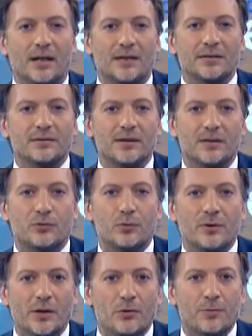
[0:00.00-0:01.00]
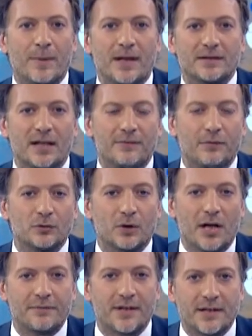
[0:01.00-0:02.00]
ardında tüyler ürperten
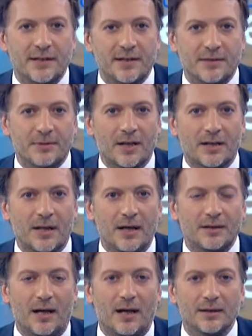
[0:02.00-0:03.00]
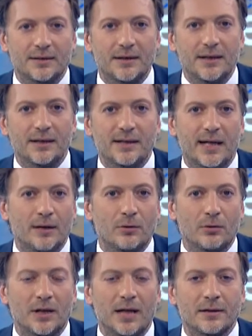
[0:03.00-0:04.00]
fotoğraf kareleri bırakan 6-7
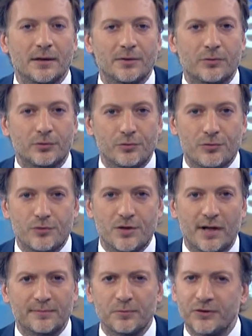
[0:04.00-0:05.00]
Eylül olaylarını konuşacağız.